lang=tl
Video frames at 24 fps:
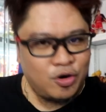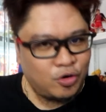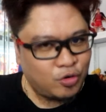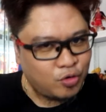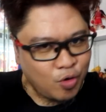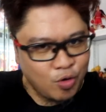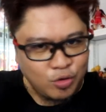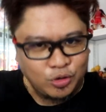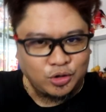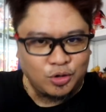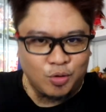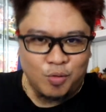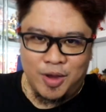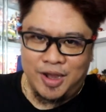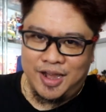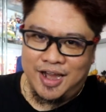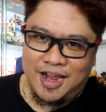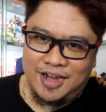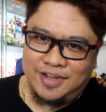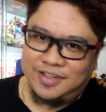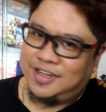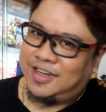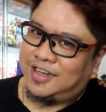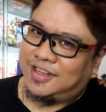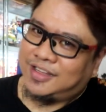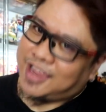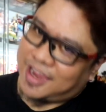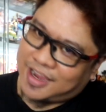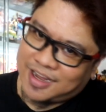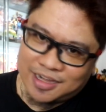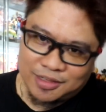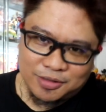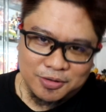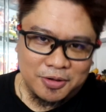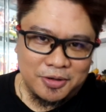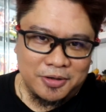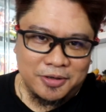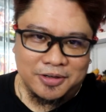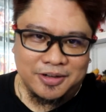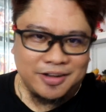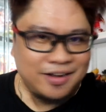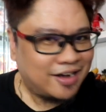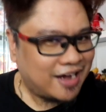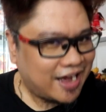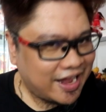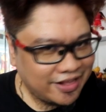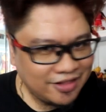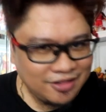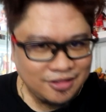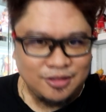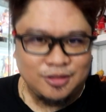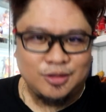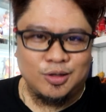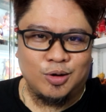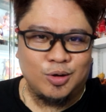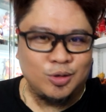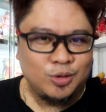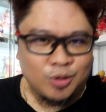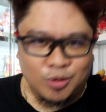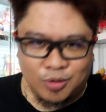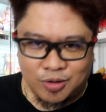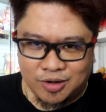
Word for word: Road to 100k na to. Grind, todo